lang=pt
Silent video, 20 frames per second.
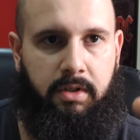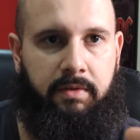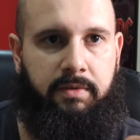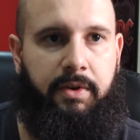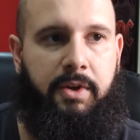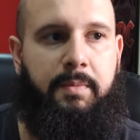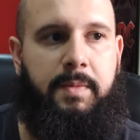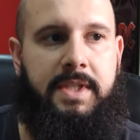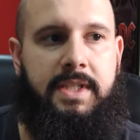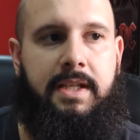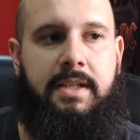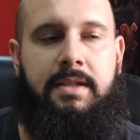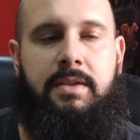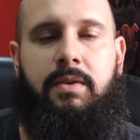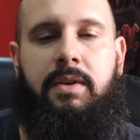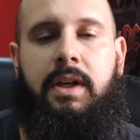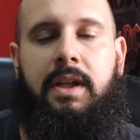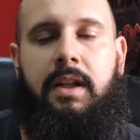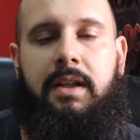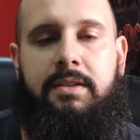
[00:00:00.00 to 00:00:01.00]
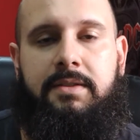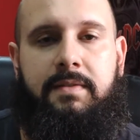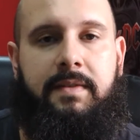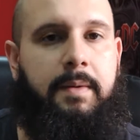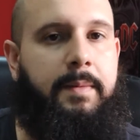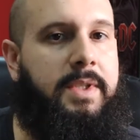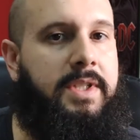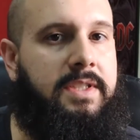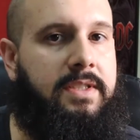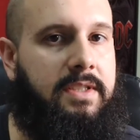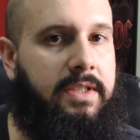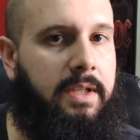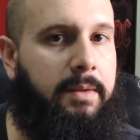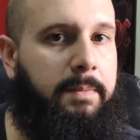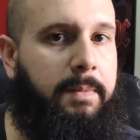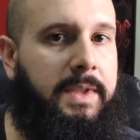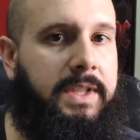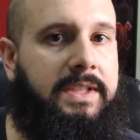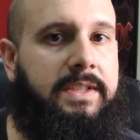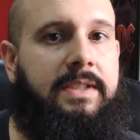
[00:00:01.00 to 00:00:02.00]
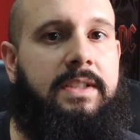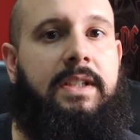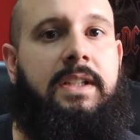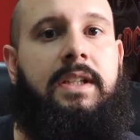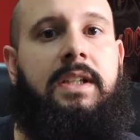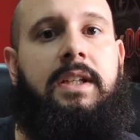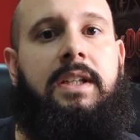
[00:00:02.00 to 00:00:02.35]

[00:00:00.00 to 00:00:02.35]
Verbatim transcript: Foi uma sessão relativamente simples